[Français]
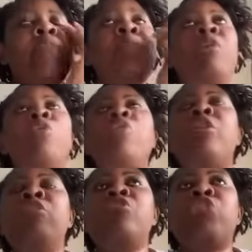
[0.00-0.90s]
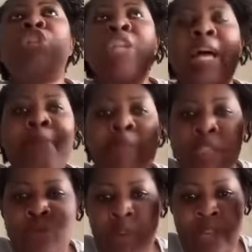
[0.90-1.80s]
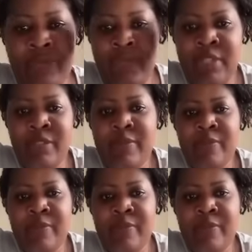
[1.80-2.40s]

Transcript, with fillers: mais au grand jamais de la vie,